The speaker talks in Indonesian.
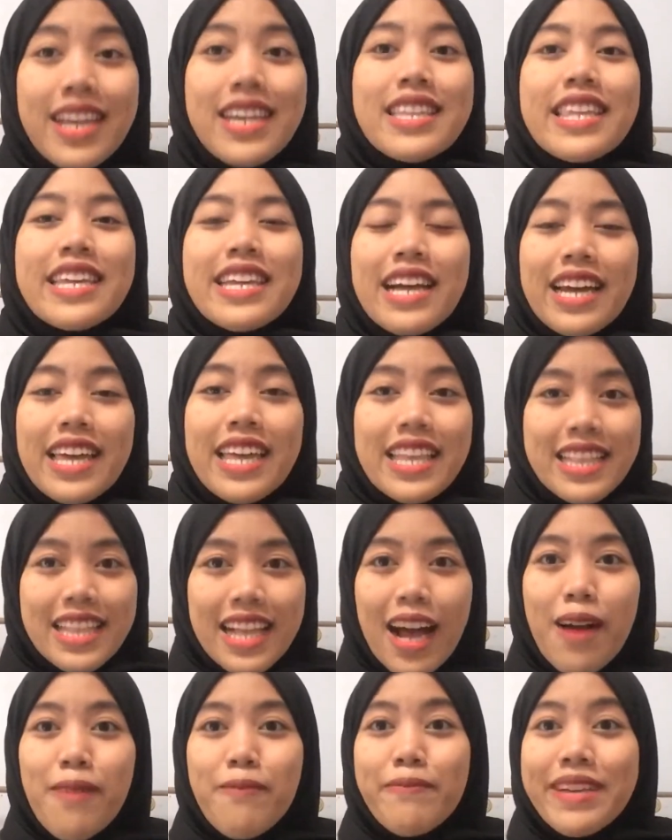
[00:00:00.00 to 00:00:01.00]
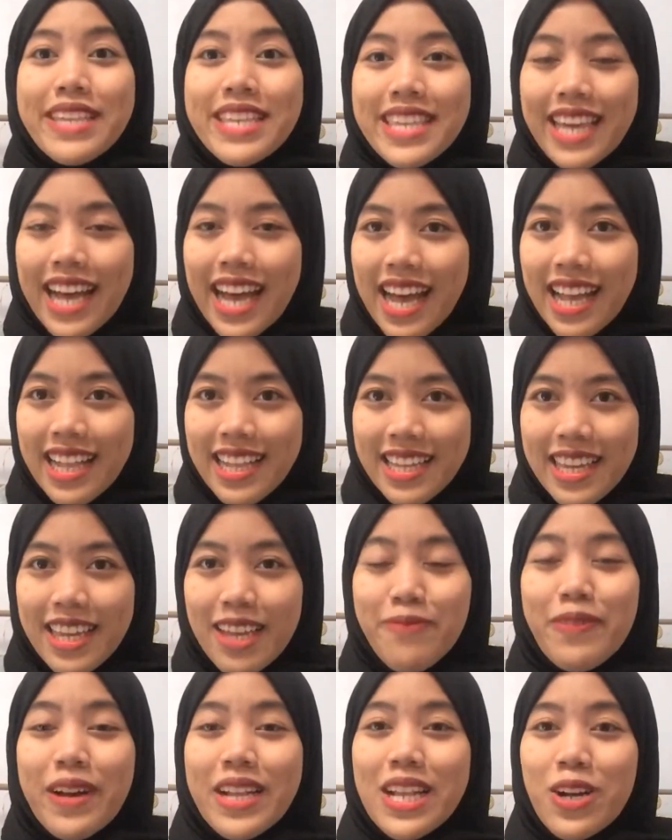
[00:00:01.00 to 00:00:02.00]
ketika kita mencari
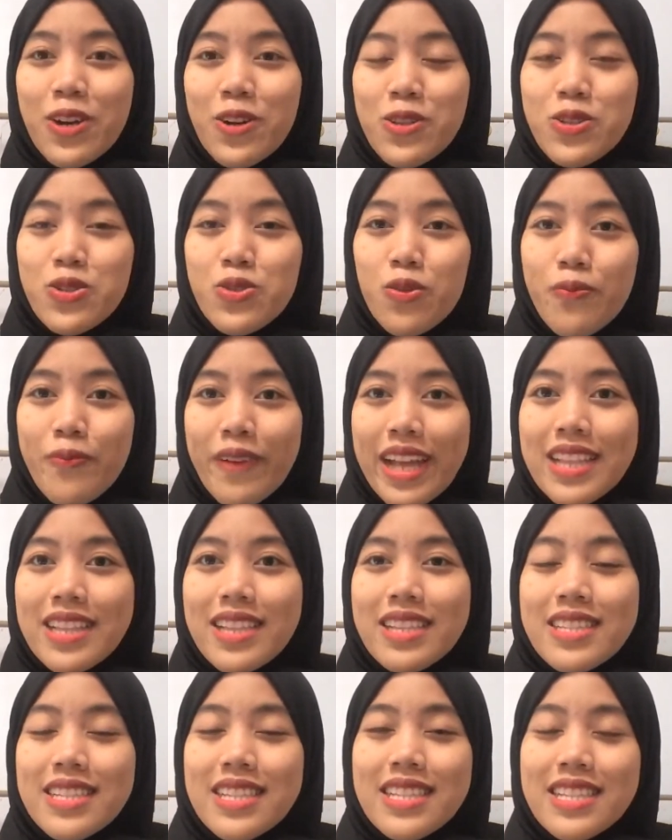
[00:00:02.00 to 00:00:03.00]
para konsumen